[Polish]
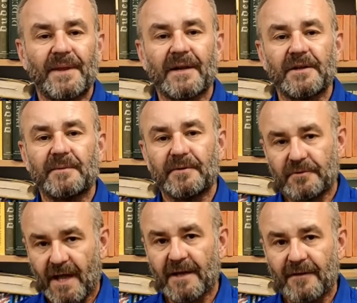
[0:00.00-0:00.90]
Piernik był
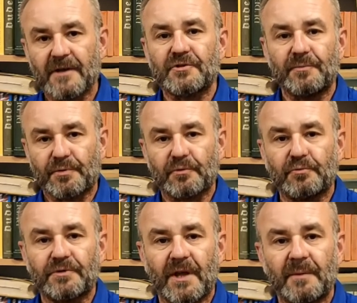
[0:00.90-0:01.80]
tak ważnym
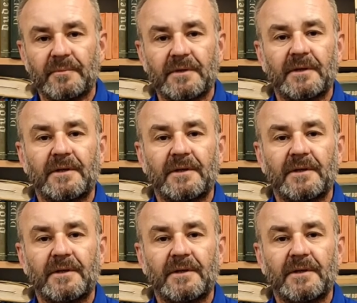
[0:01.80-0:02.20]
produktem